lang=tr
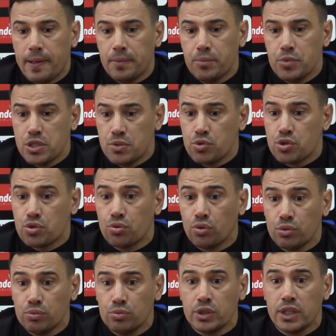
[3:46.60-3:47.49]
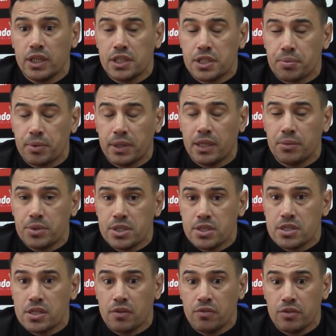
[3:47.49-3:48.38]
bizim için olumlu gelişmeler bizi
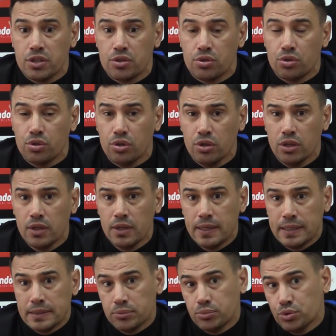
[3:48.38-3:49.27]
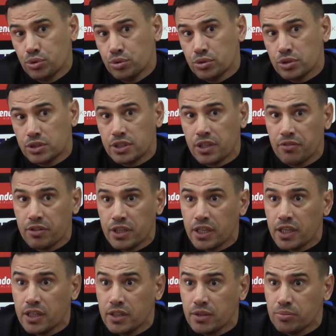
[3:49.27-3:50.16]
sevindiriyor bu
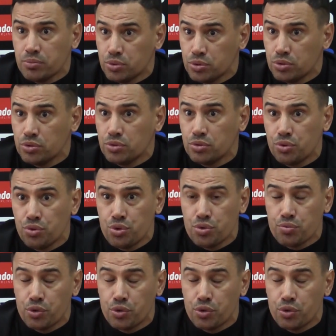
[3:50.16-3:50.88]
seviyeyi, bu hücum